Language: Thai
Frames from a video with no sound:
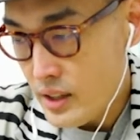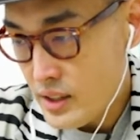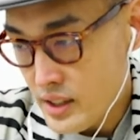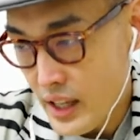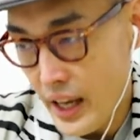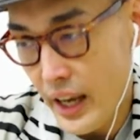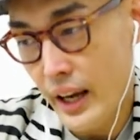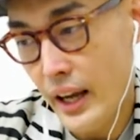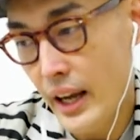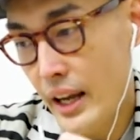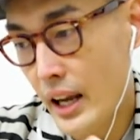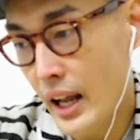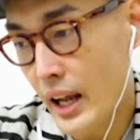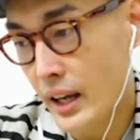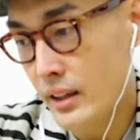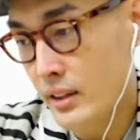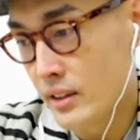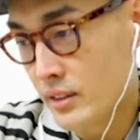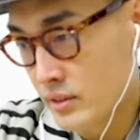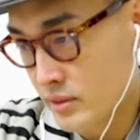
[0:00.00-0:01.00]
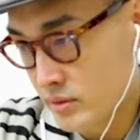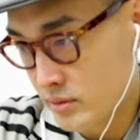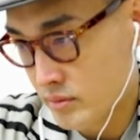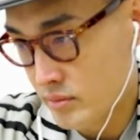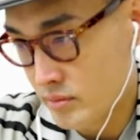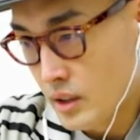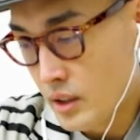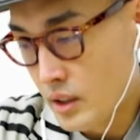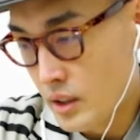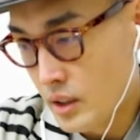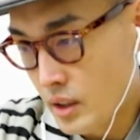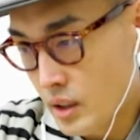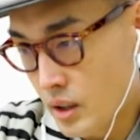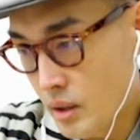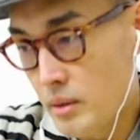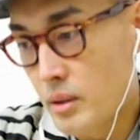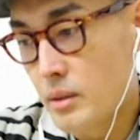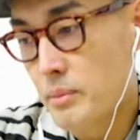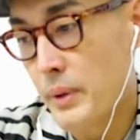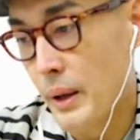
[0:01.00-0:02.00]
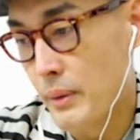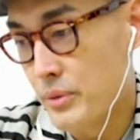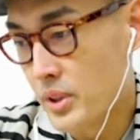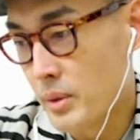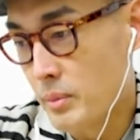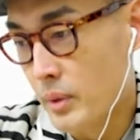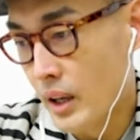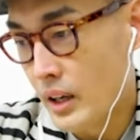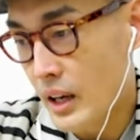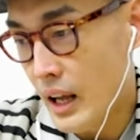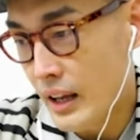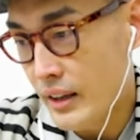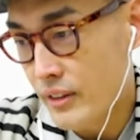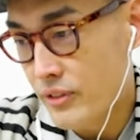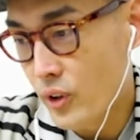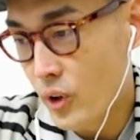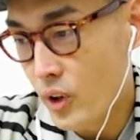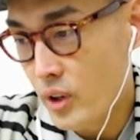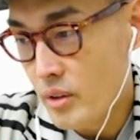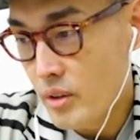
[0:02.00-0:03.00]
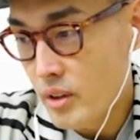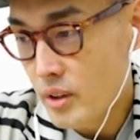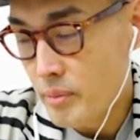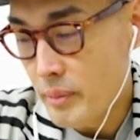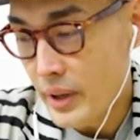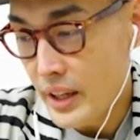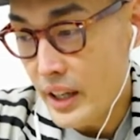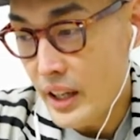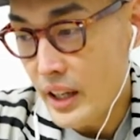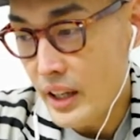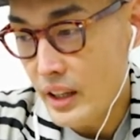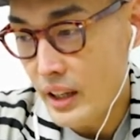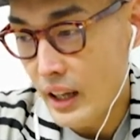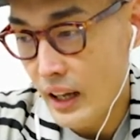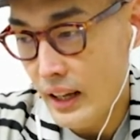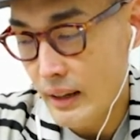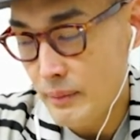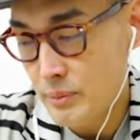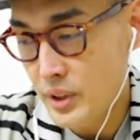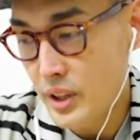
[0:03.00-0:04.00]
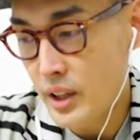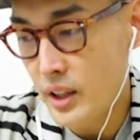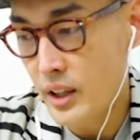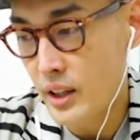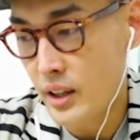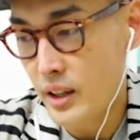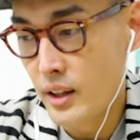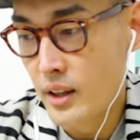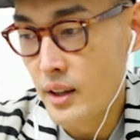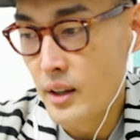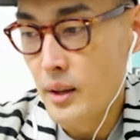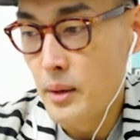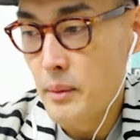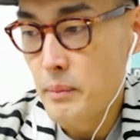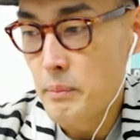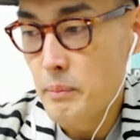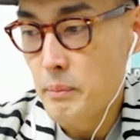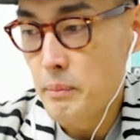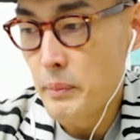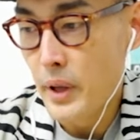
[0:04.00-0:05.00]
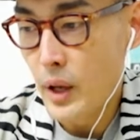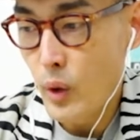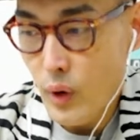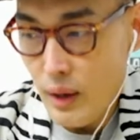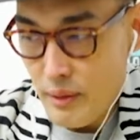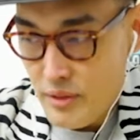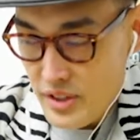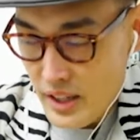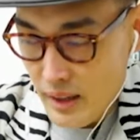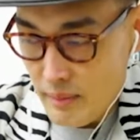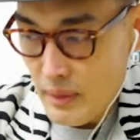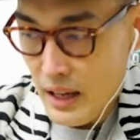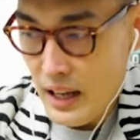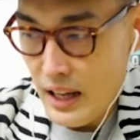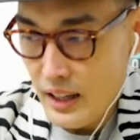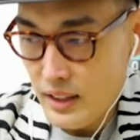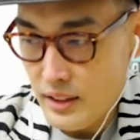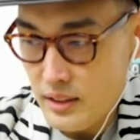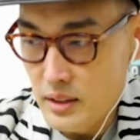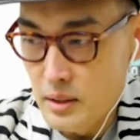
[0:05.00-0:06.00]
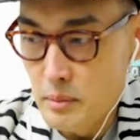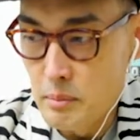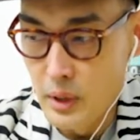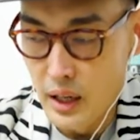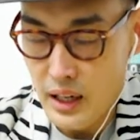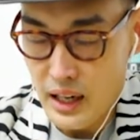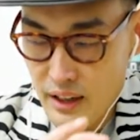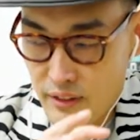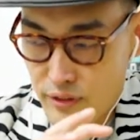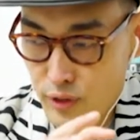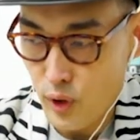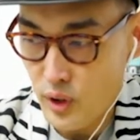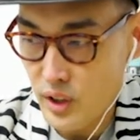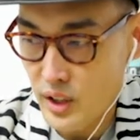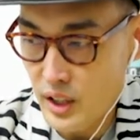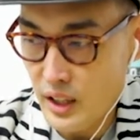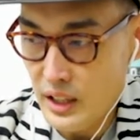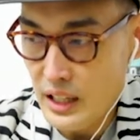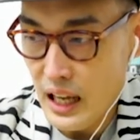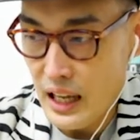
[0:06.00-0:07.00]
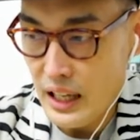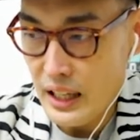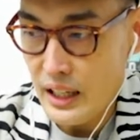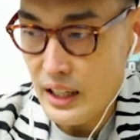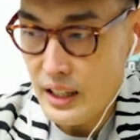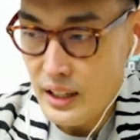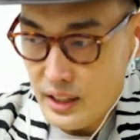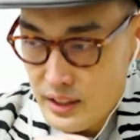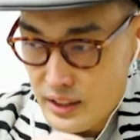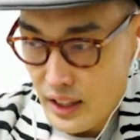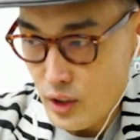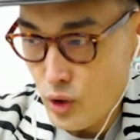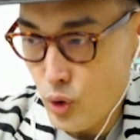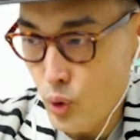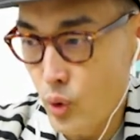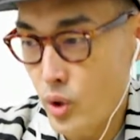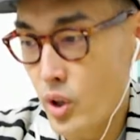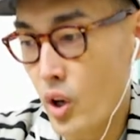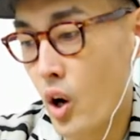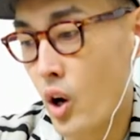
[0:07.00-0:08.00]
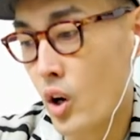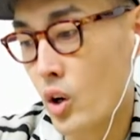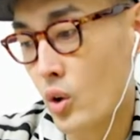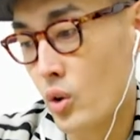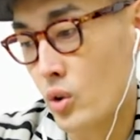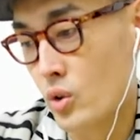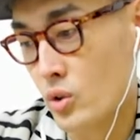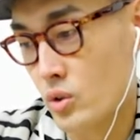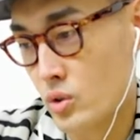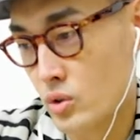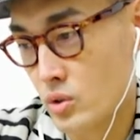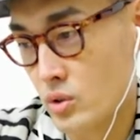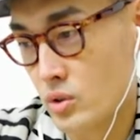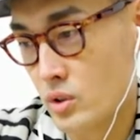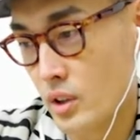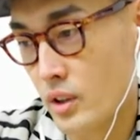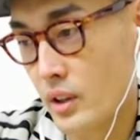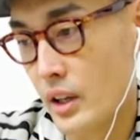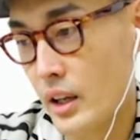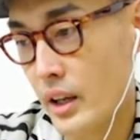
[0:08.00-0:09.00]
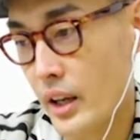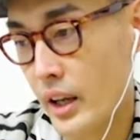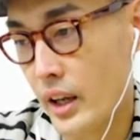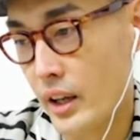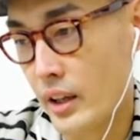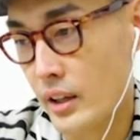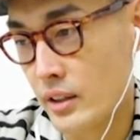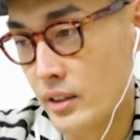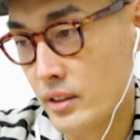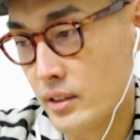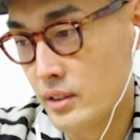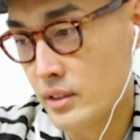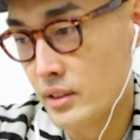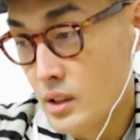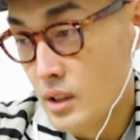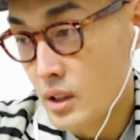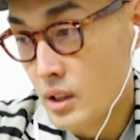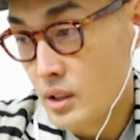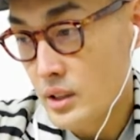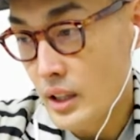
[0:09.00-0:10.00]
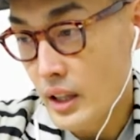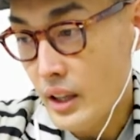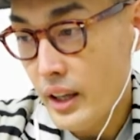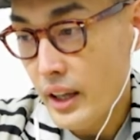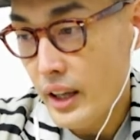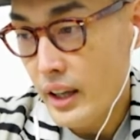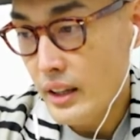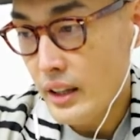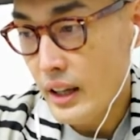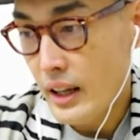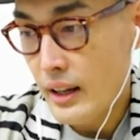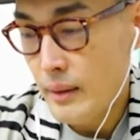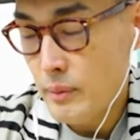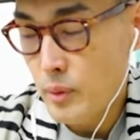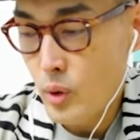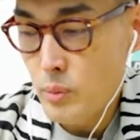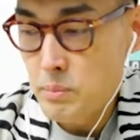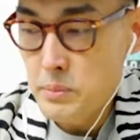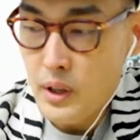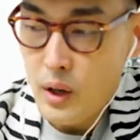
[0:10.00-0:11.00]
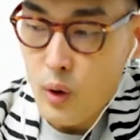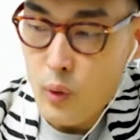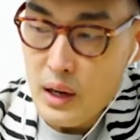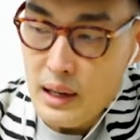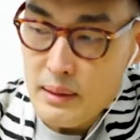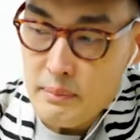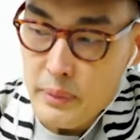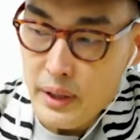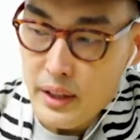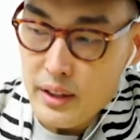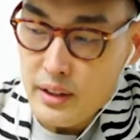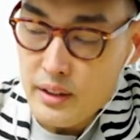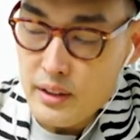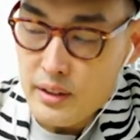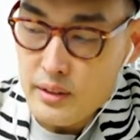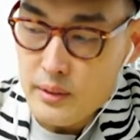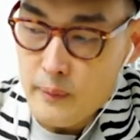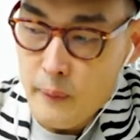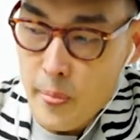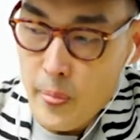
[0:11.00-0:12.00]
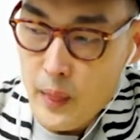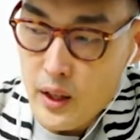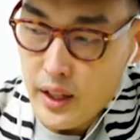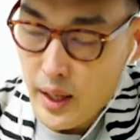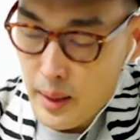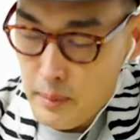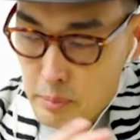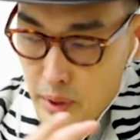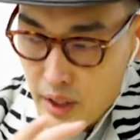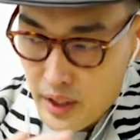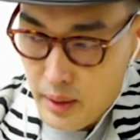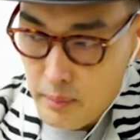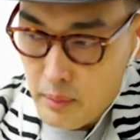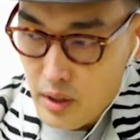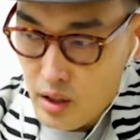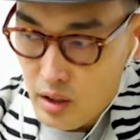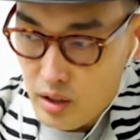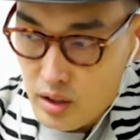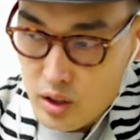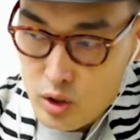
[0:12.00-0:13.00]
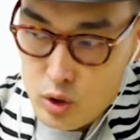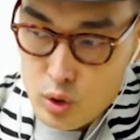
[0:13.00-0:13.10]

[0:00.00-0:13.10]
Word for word: เสกให้เล็ก ก็เปรียบเสมือน iPhone mini นะครับที่มีความสามารถเหมือน iPhone เครื่องใหญ่แต่ถูกย่อลงเท่านั้นเอง สังเกตนะครับเพื่อความเป็น campaignable หรือ